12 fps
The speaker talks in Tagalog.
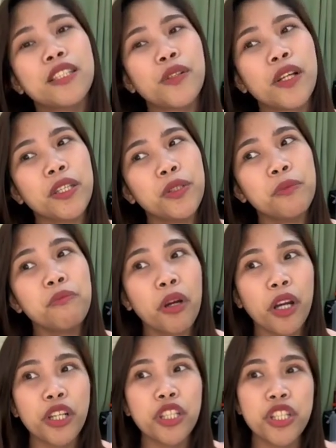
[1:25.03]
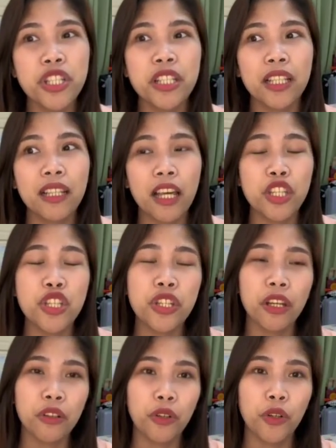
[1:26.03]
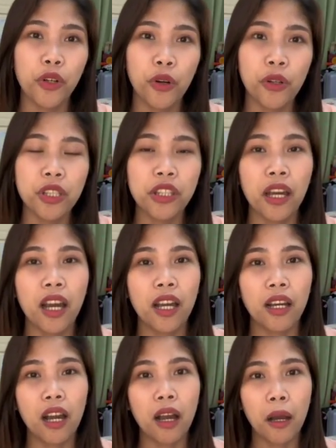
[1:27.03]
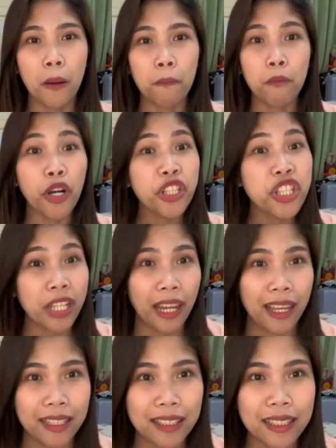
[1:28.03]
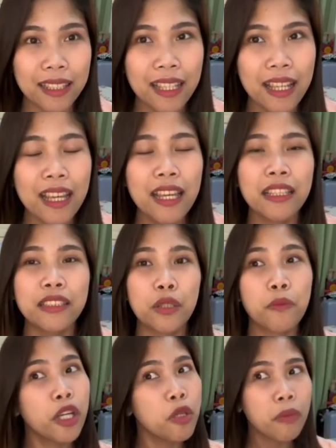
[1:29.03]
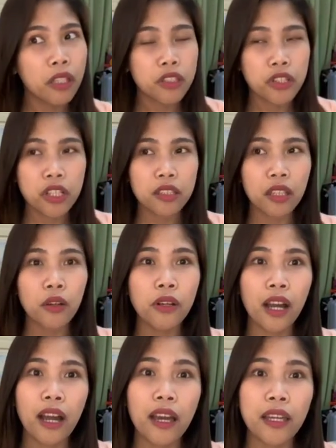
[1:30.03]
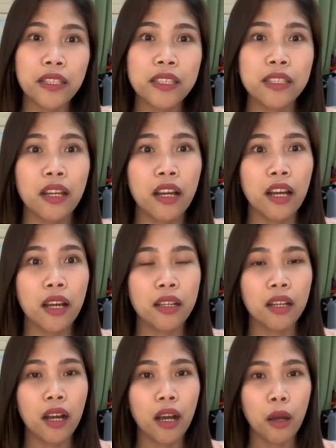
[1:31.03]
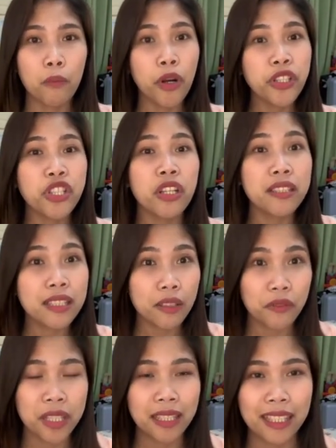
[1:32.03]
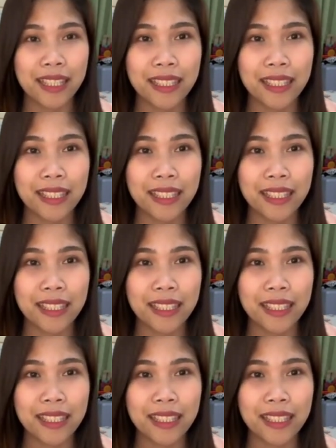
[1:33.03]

So, ngayong March, nag-lodge ako ng um, March 8. Nag-biometrics ako, guys, ng uh, March 17.